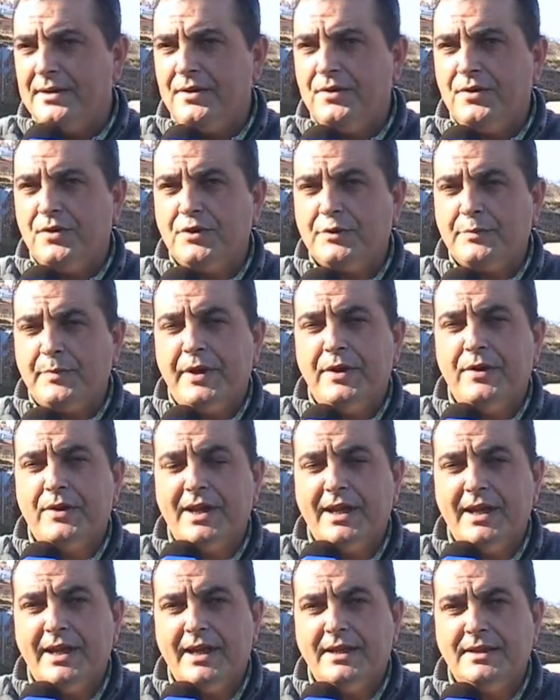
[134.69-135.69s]
Yo espero
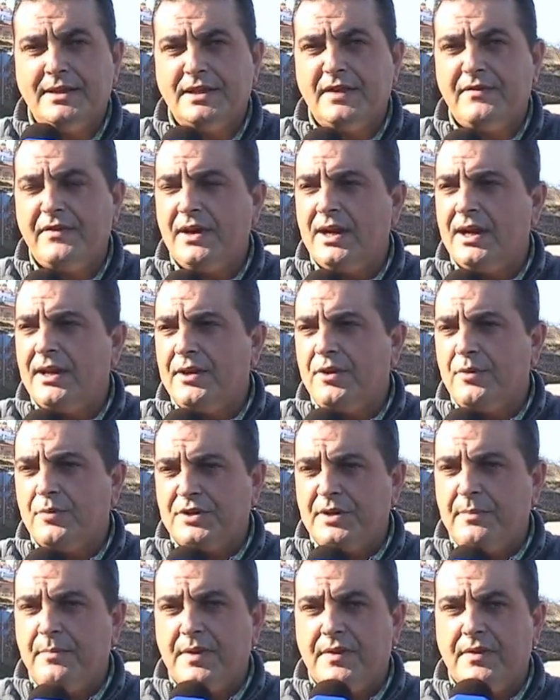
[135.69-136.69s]
que antes de final del año
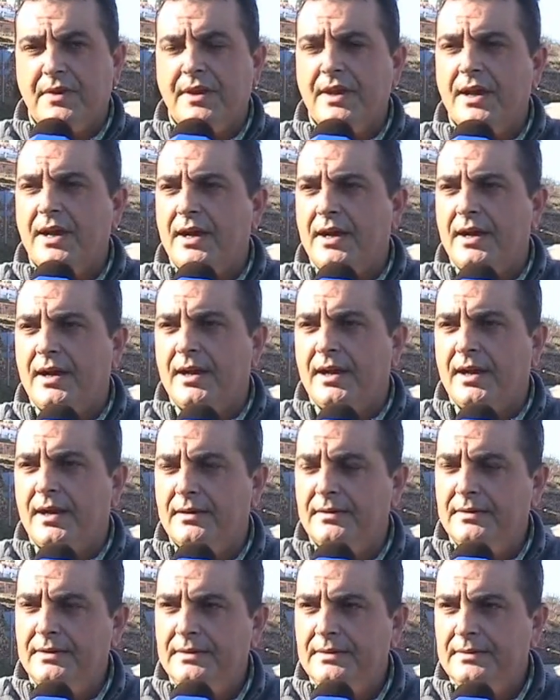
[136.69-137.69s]
pues empiece
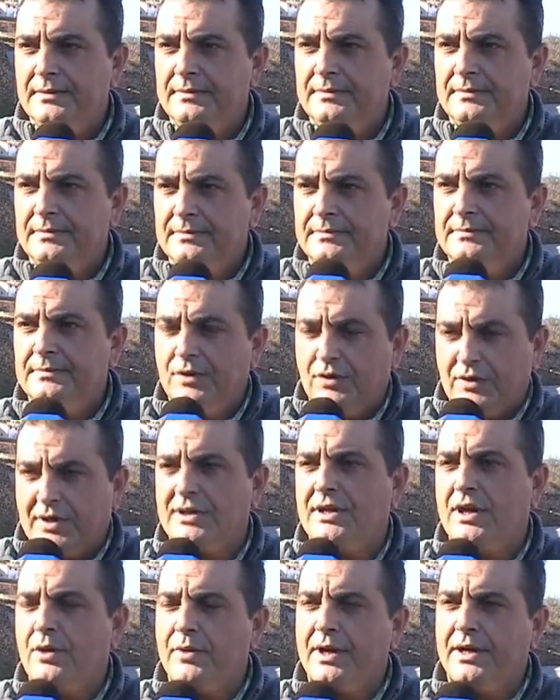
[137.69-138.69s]
ya lo que
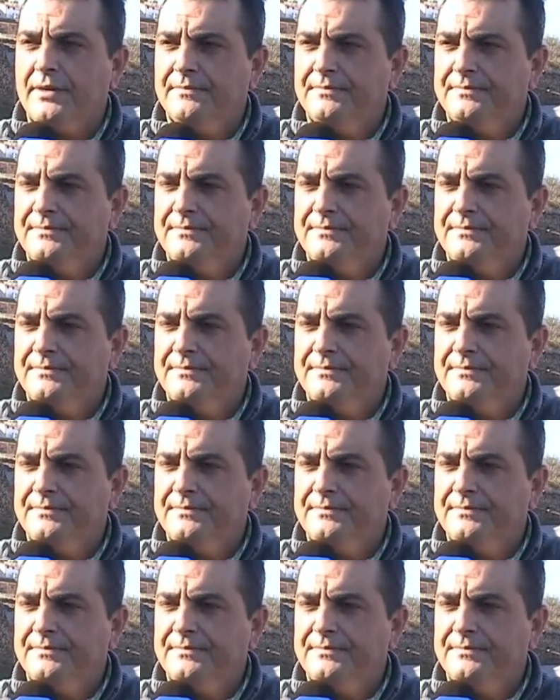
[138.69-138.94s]
es la obra.